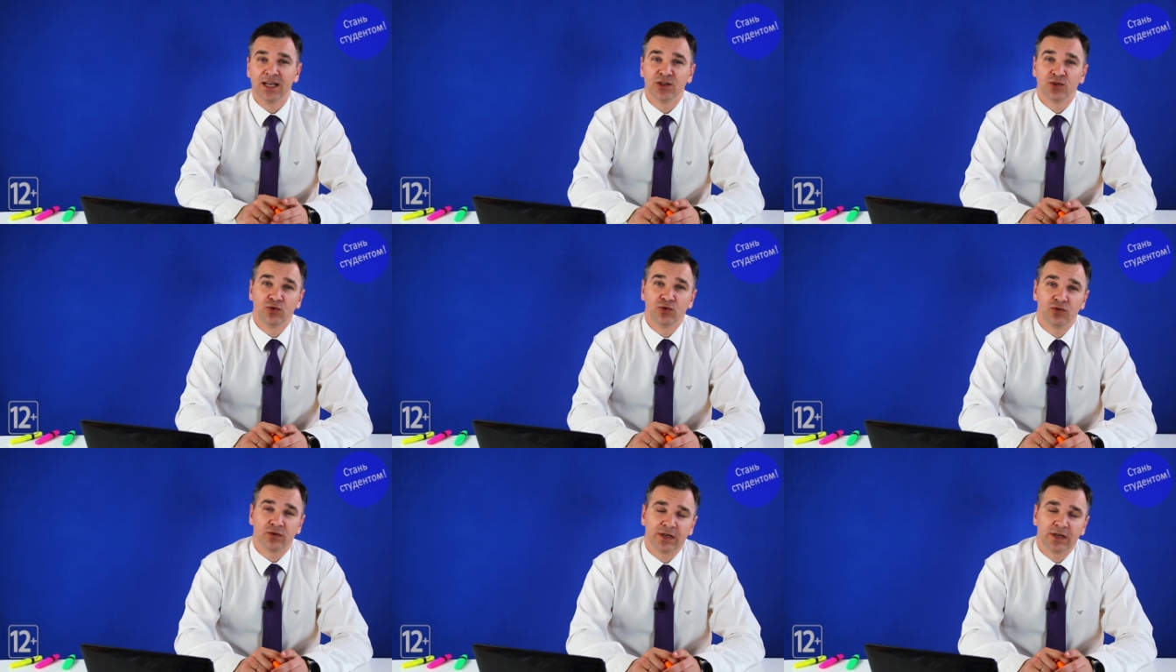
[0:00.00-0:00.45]

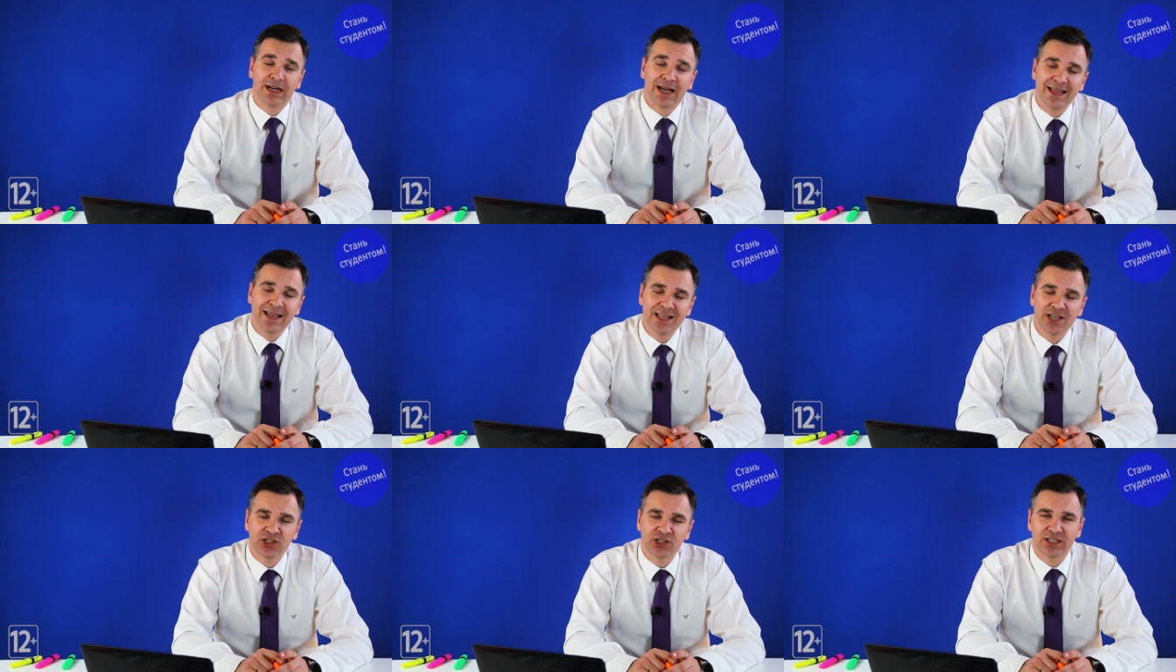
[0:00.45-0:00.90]
Ну,
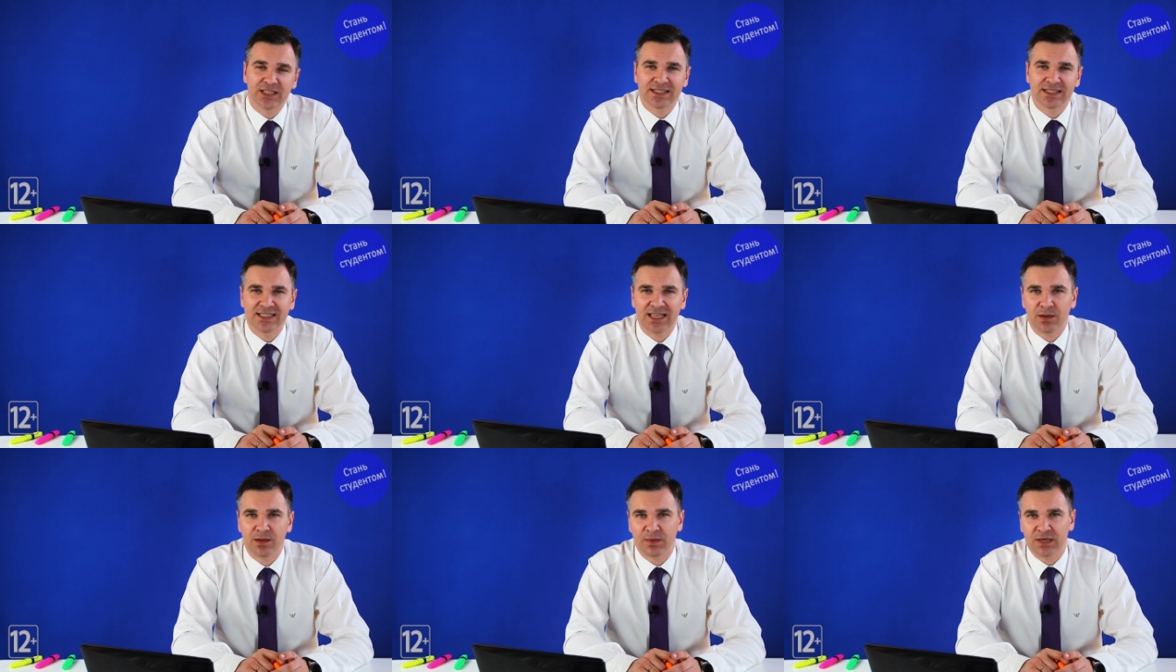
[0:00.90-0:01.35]
конечно,
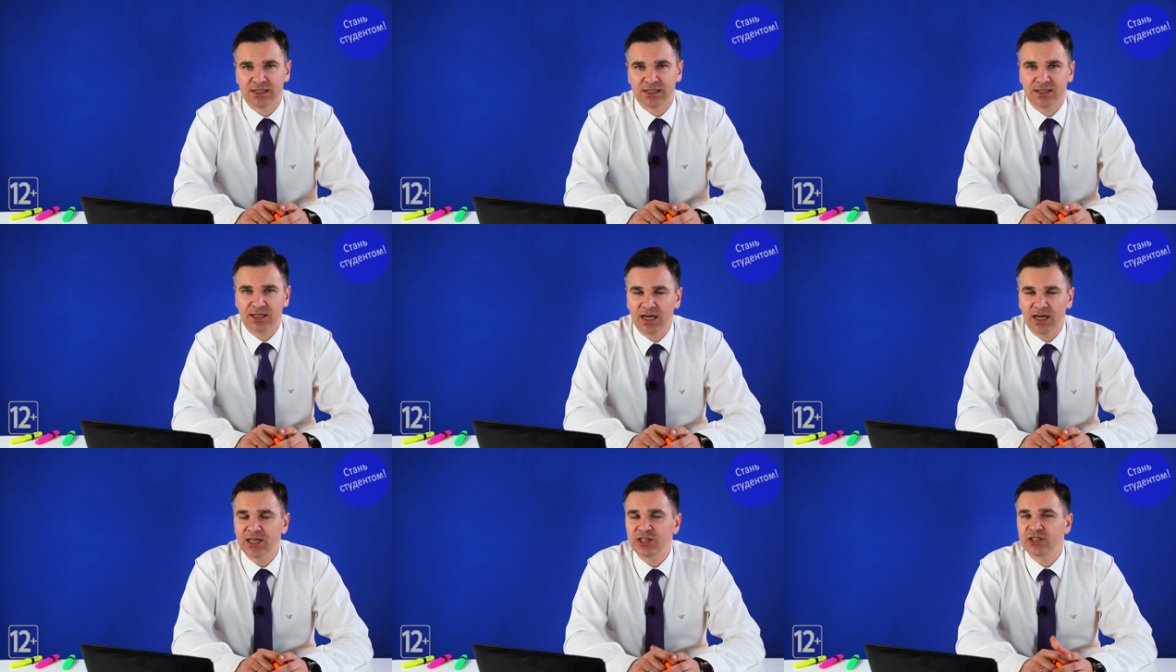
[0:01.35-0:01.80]
самое
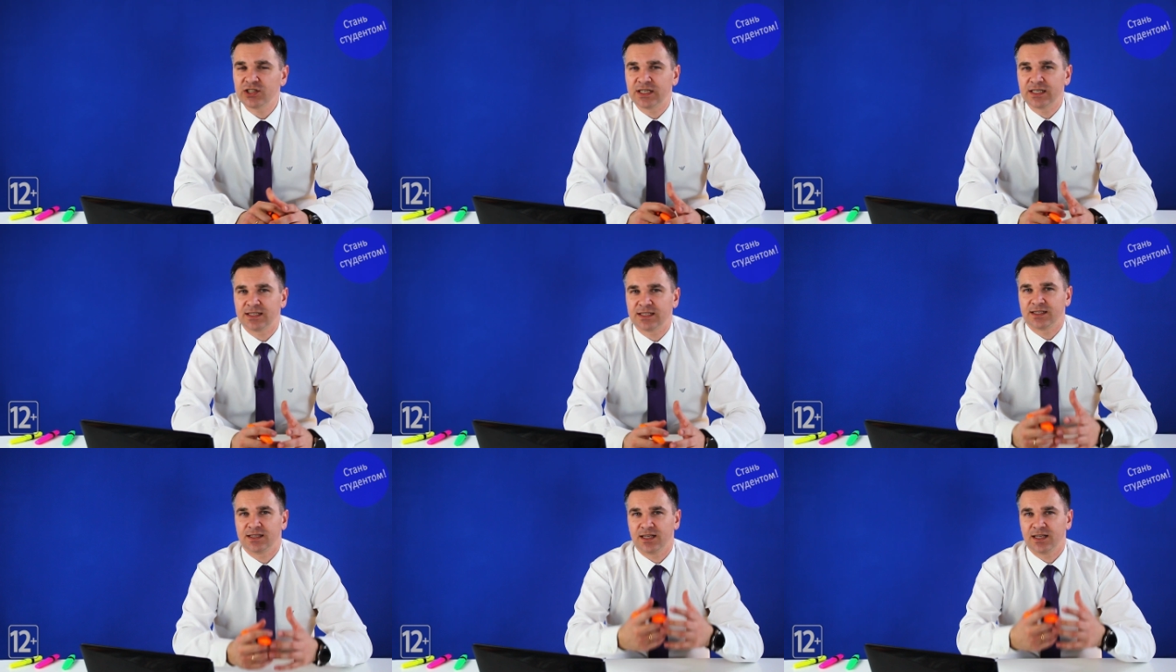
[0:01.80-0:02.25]

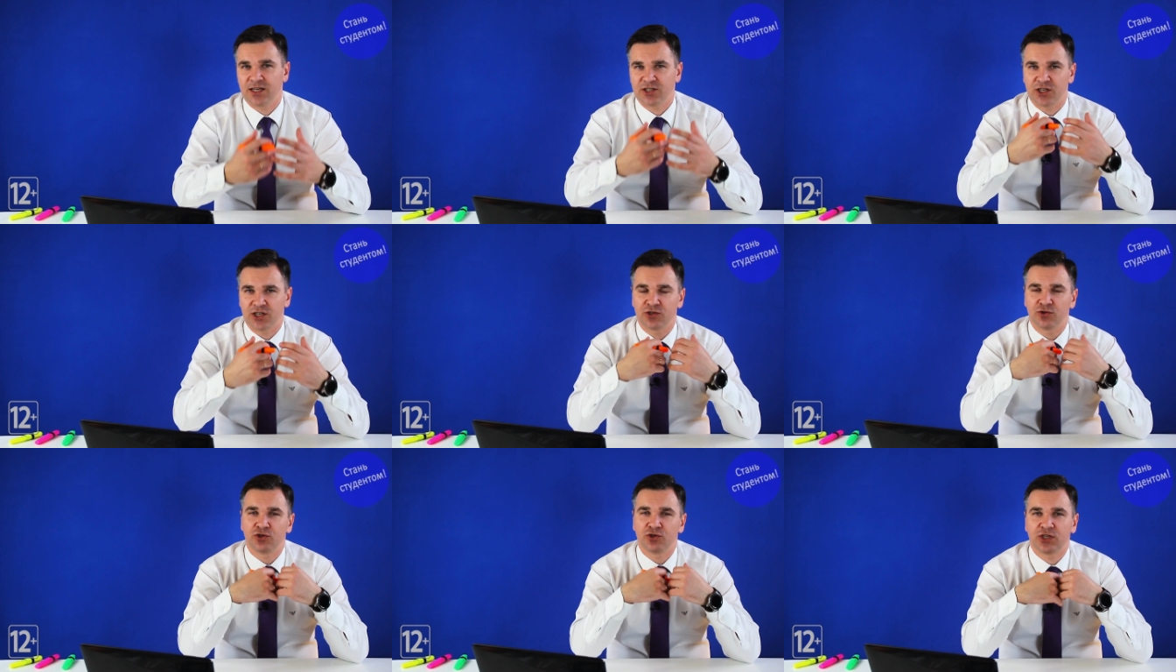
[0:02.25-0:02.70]
страшное с
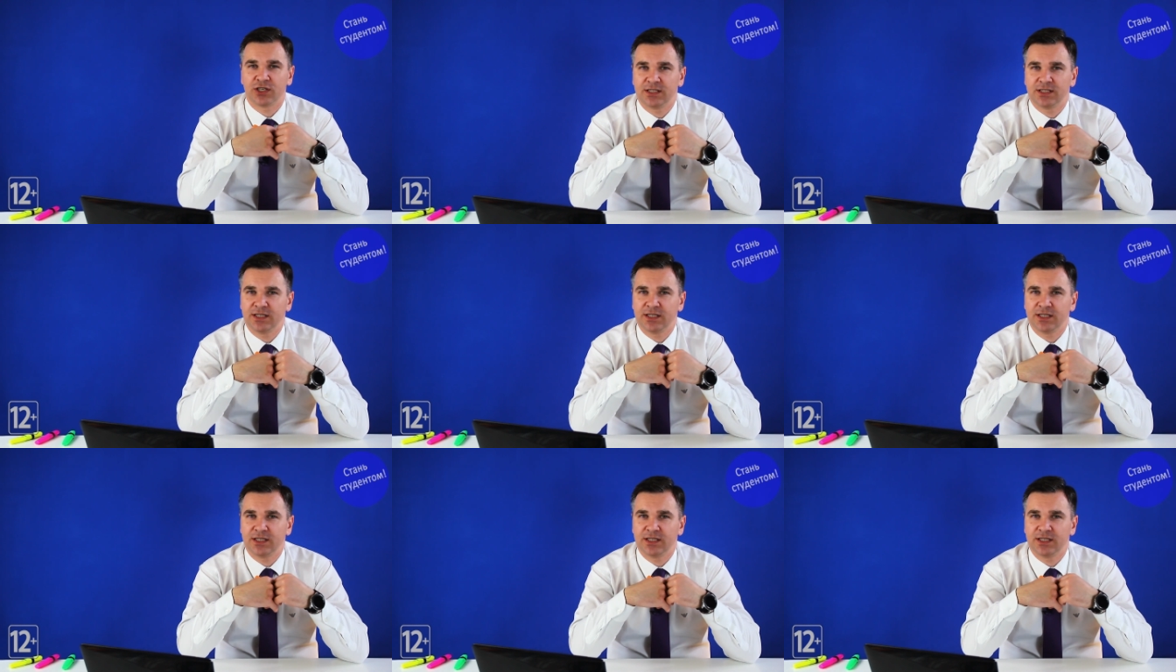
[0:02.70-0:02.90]
нашей точки